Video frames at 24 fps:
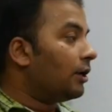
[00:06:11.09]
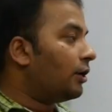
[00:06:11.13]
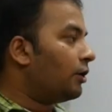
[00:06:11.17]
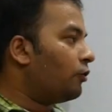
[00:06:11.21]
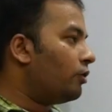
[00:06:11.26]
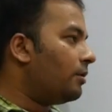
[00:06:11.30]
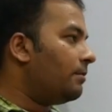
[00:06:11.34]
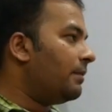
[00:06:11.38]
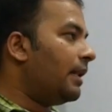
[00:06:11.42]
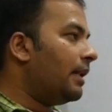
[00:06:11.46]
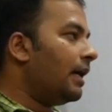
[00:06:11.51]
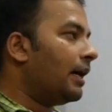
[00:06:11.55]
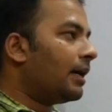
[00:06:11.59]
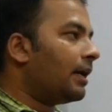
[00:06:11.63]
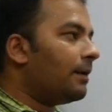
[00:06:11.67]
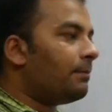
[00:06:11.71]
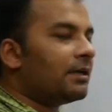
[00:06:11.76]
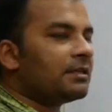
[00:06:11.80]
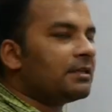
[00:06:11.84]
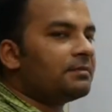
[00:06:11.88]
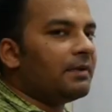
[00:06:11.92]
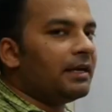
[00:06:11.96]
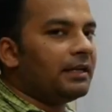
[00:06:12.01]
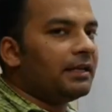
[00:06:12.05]
कुल मिला के
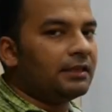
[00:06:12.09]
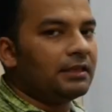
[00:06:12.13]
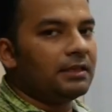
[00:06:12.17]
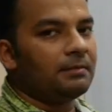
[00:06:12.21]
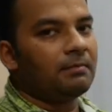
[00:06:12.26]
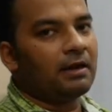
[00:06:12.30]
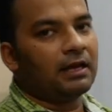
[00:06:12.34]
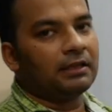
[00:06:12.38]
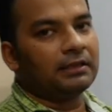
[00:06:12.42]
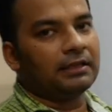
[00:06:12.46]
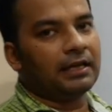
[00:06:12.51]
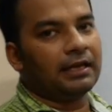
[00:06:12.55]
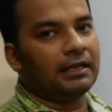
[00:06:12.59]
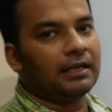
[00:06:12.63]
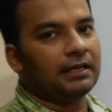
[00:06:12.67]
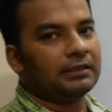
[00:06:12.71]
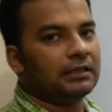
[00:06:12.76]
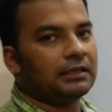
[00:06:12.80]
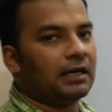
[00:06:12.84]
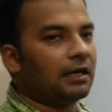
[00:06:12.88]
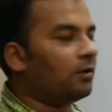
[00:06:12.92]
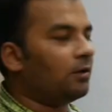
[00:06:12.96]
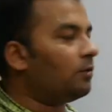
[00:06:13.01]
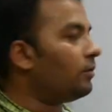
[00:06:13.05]
बस मैं इतनी बात कहना
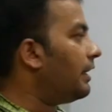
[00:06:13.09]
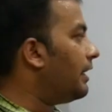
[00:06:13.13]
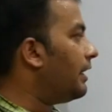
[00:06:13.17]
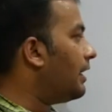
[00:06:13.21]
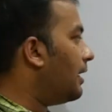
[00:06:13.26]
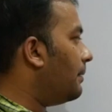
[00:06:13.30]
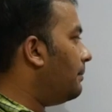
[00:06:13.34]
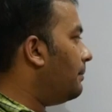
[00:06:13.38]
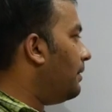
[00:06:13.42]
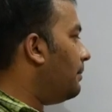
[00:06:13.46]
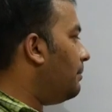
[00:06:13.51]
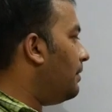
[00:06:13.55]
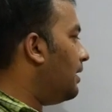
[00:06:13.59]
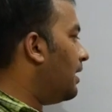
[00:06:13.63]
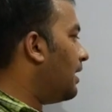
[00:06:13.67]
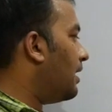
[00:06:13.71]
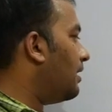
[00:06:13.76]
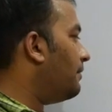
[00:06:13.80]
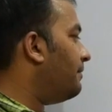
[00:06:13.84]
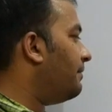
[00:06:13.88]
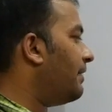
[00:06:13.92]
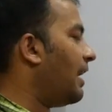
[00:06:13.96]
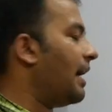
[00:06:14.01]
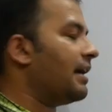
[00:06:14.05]
चाह रहा हूँ कि कभी भी
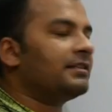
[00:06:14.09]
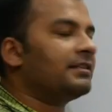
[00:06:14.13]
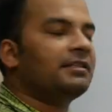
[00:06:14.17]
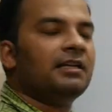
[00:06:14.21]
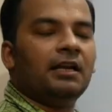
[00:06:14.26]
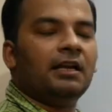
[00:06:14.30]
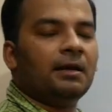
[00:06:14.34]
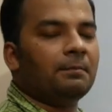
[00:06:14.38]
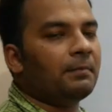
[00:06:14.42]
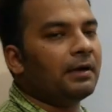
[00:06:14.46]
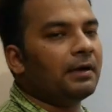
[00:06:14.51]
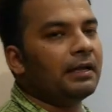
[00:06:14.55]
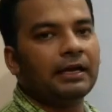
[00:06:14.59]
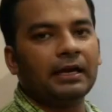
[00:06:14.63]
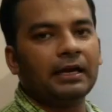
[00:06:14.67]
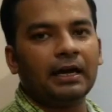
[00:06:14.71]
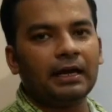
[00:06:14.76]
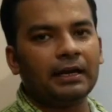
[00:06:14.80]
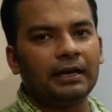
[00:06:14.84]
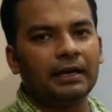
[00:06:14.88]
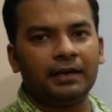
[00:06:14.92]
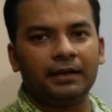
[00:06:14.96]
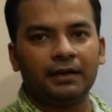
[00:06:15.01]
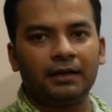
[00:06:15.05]
अगर फ्रैक्शनल नंबर
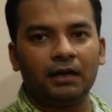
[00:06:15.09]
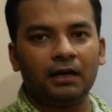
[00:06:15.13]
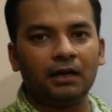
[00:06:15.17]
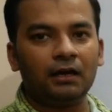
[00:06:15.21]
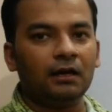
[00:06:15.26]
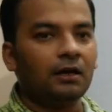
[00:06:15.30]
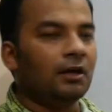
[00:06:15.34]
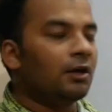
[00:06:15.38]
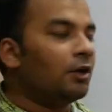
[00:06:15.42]
लिखा रहेगा